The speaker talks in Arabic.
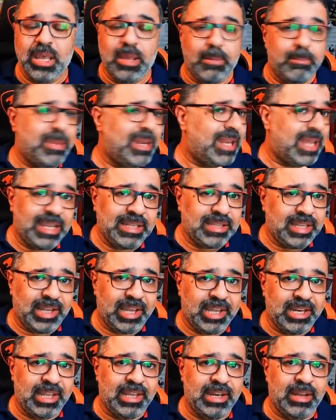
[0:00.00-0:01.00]
بنهايه
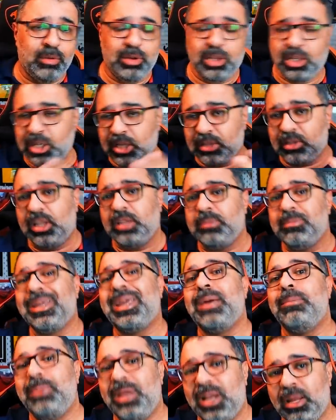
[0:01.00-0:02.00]
الحلقه الاولانيه طلعت
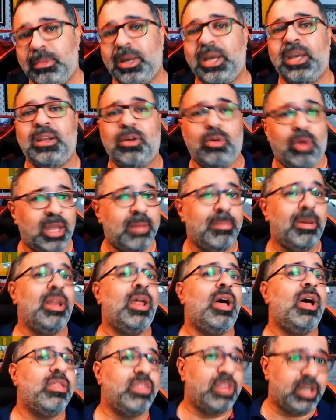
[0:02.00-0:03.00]
مكمله معانا وهيبقى
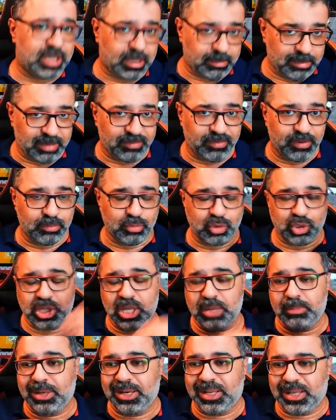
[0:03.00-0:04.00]
لها اثر كبير في
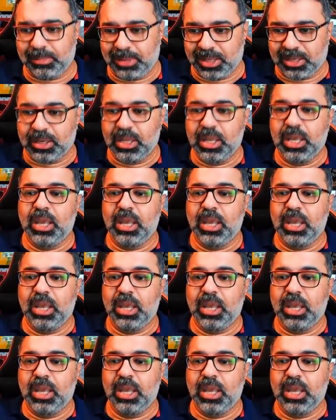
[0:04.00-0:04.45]
المستقبل كمان